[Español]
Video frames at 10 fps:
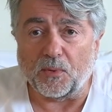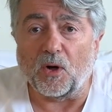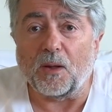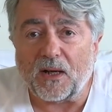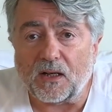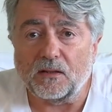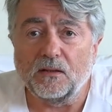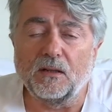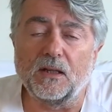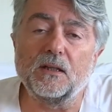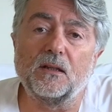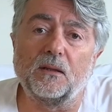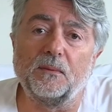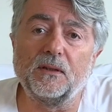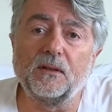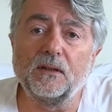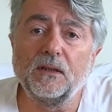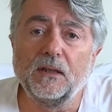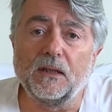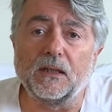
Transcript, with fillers: programar exactamente